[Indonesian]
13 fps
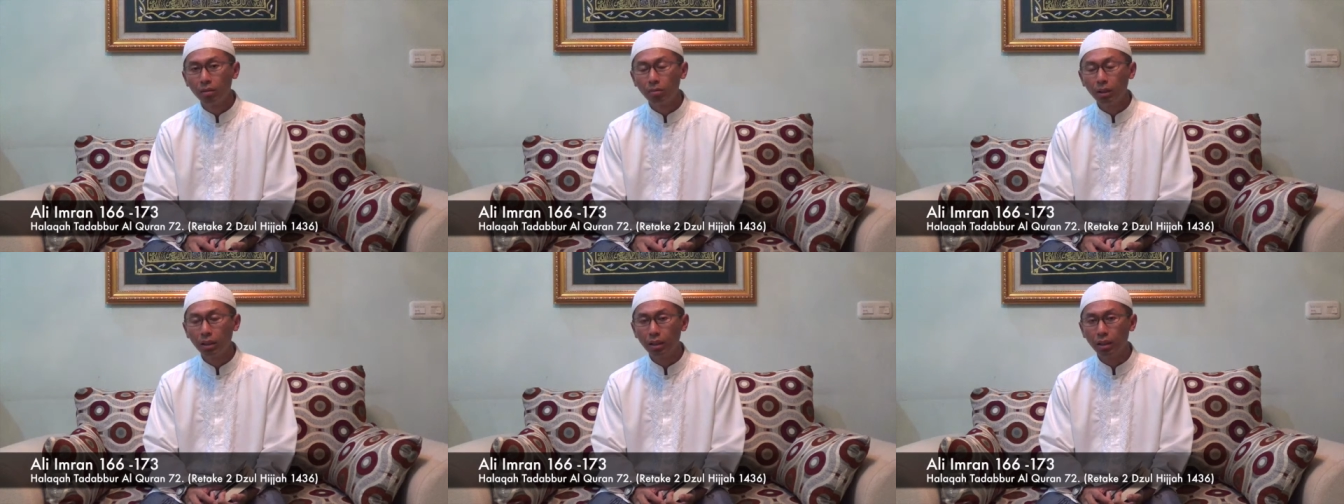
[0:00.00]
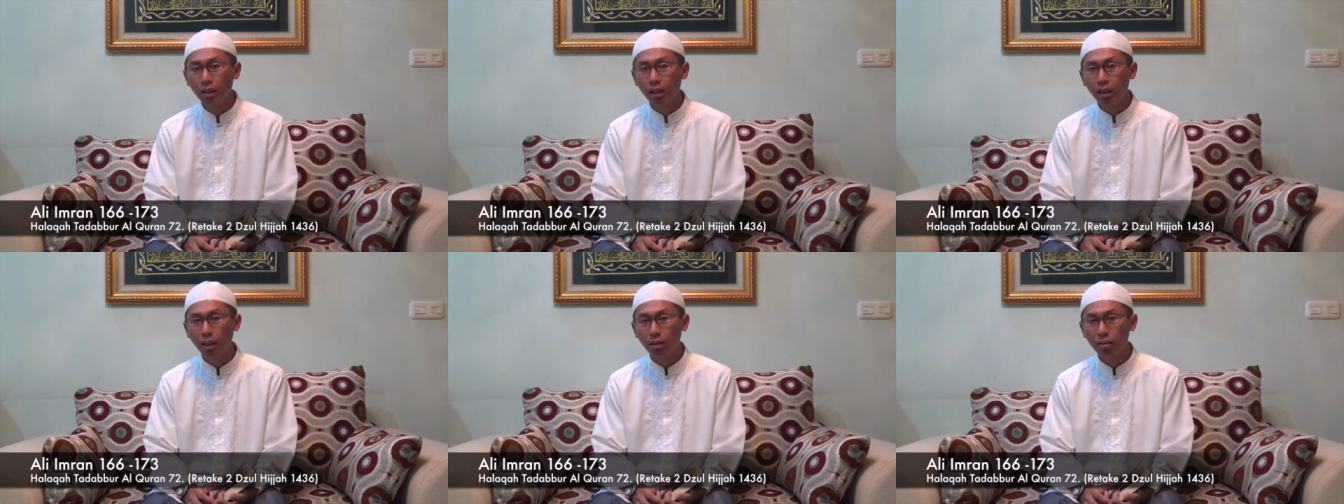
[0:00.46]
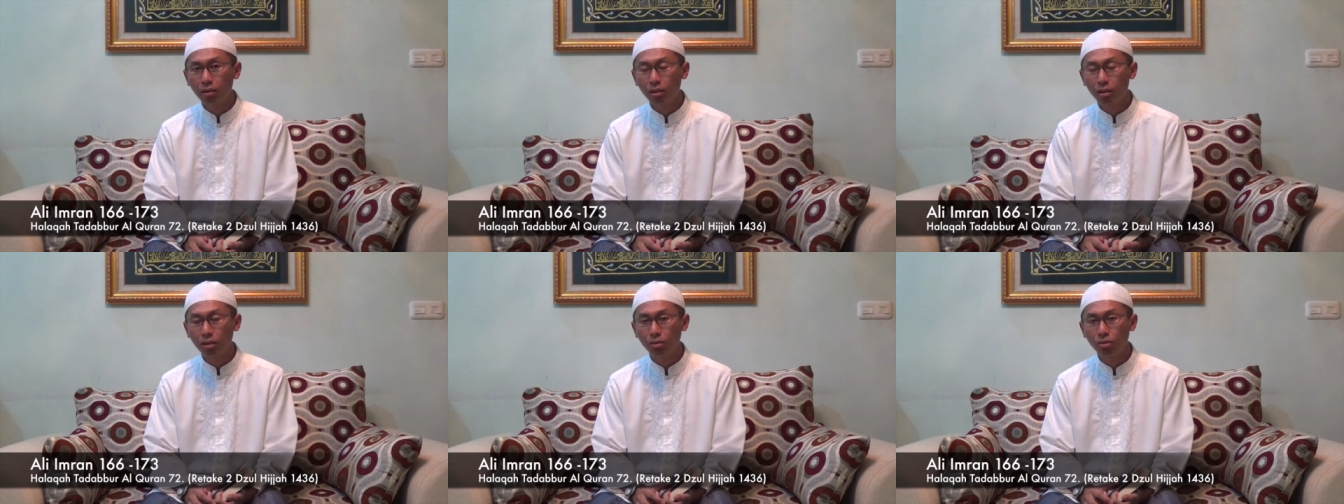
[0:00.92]
pada
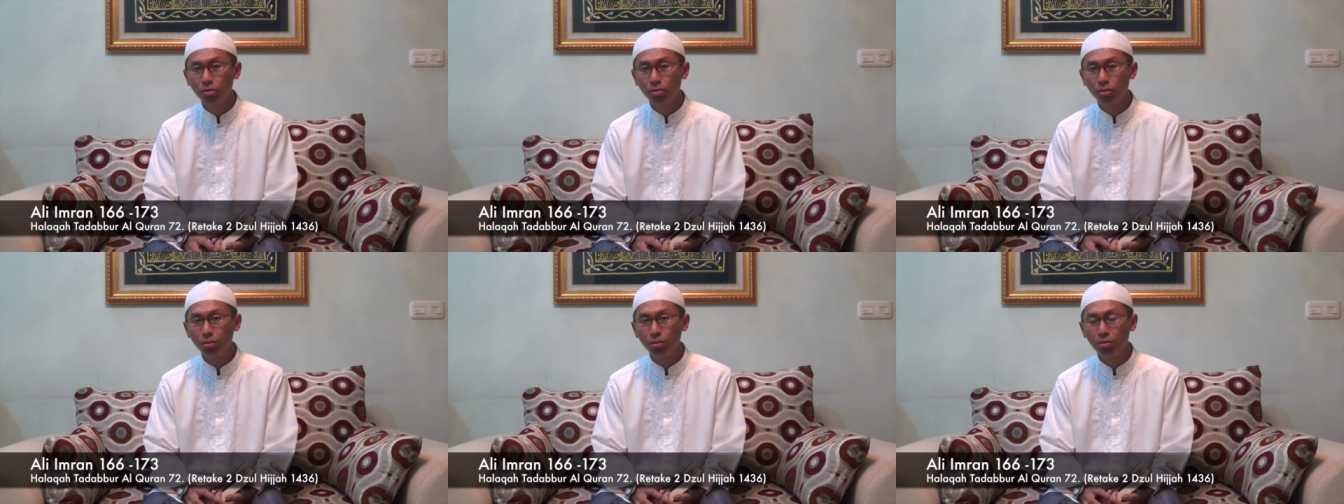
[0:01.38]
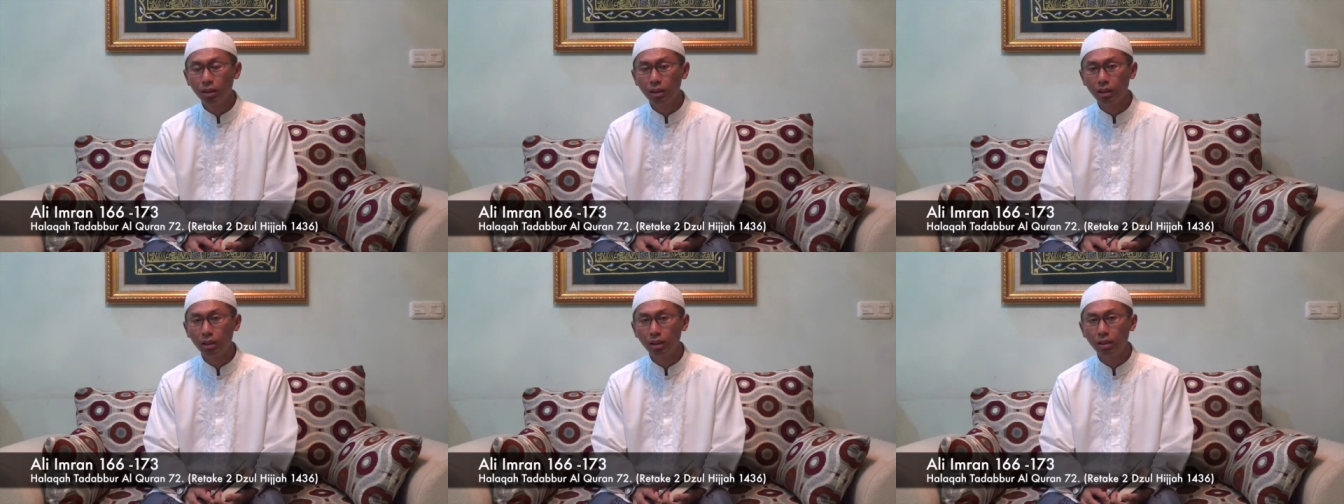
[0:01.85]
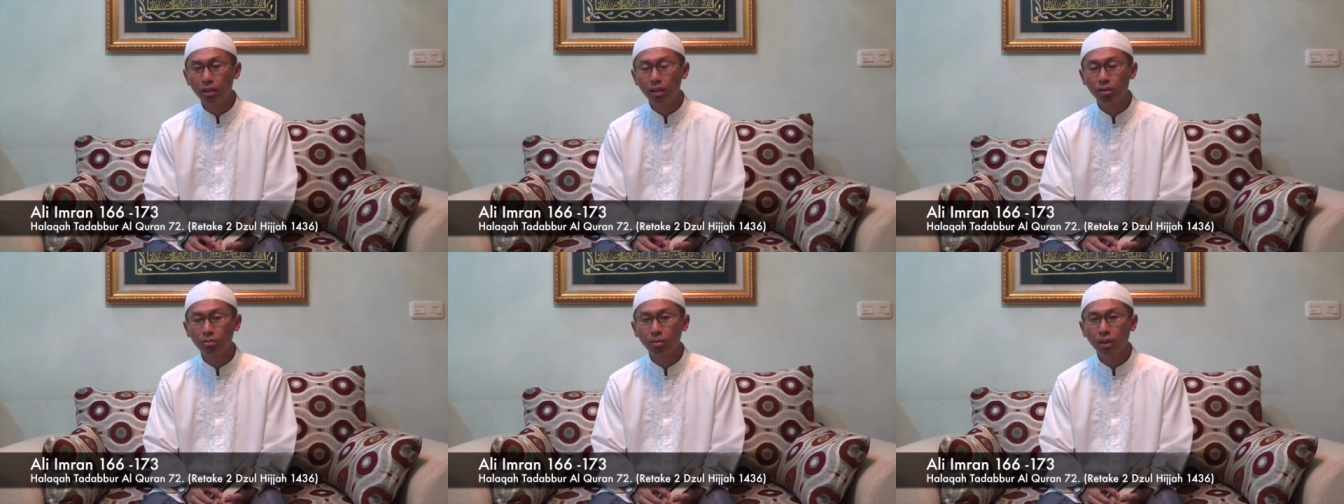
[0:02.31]
halakoh ke-72 ini
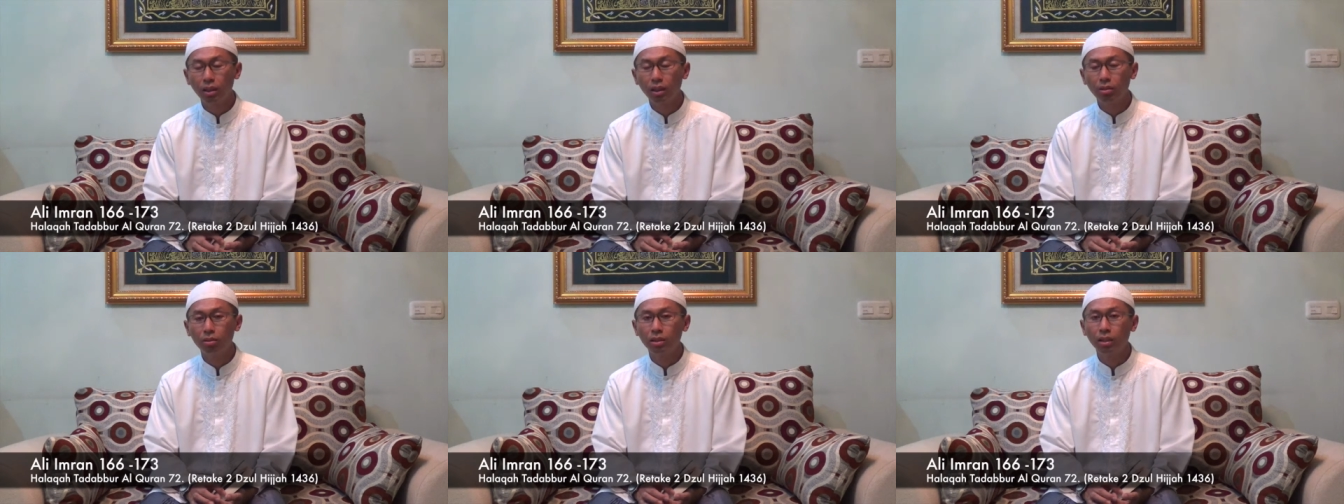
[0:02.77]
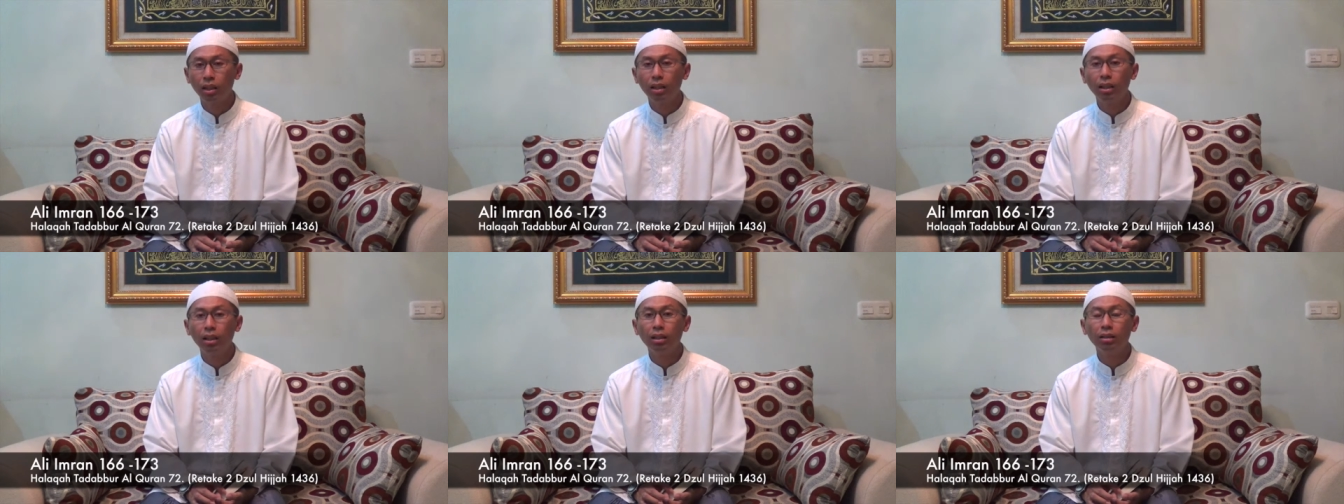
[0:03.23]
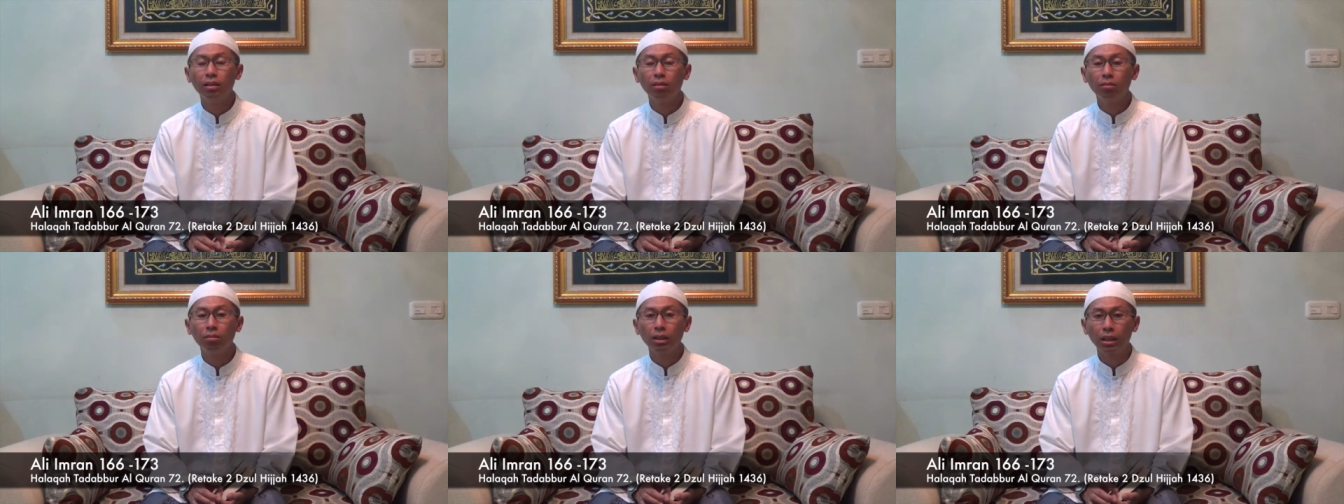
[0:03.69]
Allah Subhanahu wa taala
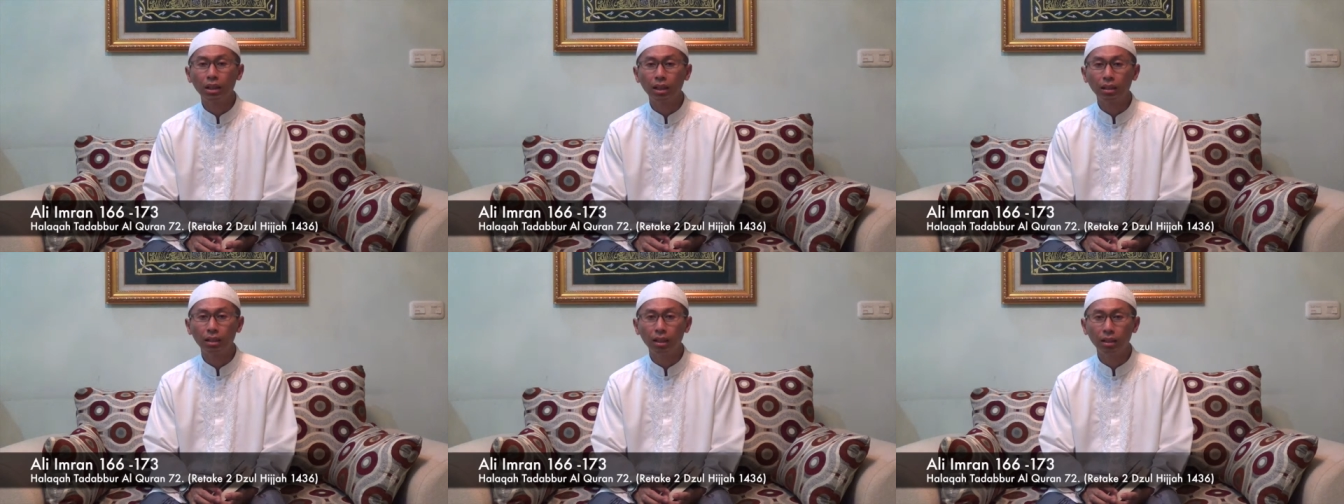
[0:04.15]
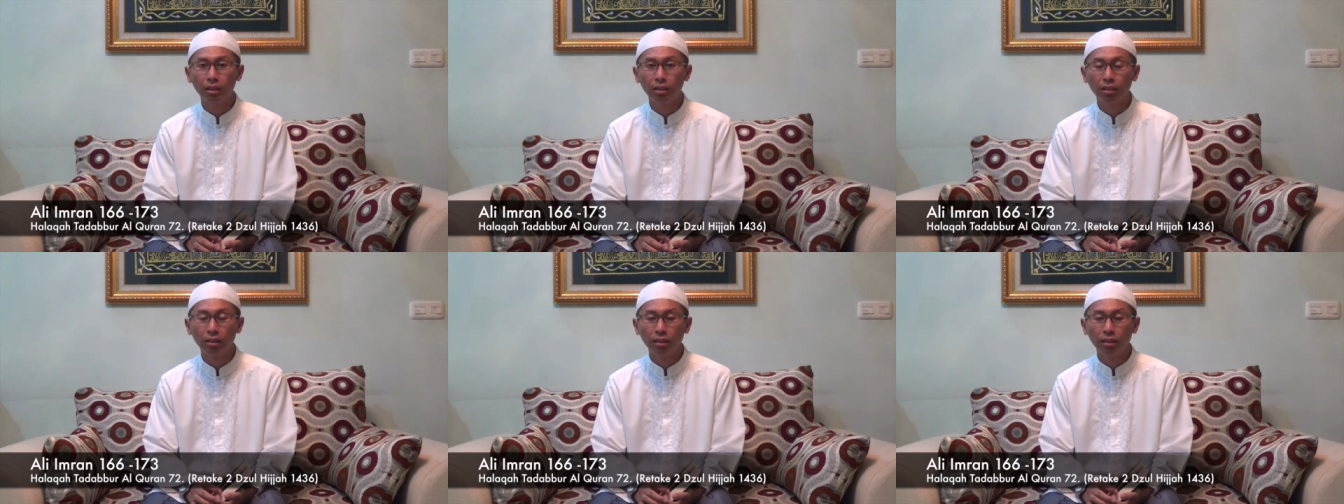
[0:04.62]
menekankan